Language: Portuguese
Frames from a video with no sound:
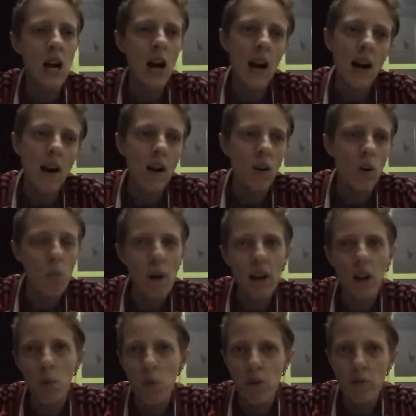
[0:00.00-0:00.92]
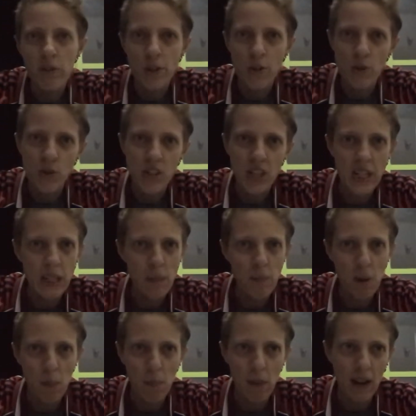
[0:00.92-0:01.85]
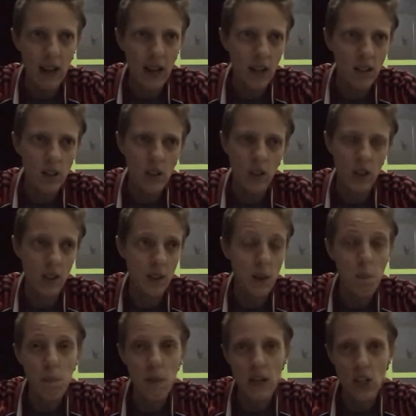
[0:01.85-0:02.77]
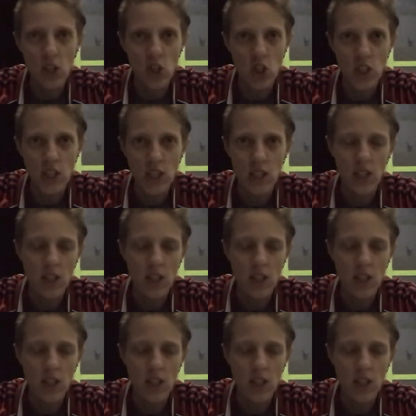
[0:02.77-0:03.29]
Ah, como é que eu me viro nos 30 para pagar? Ah, depende.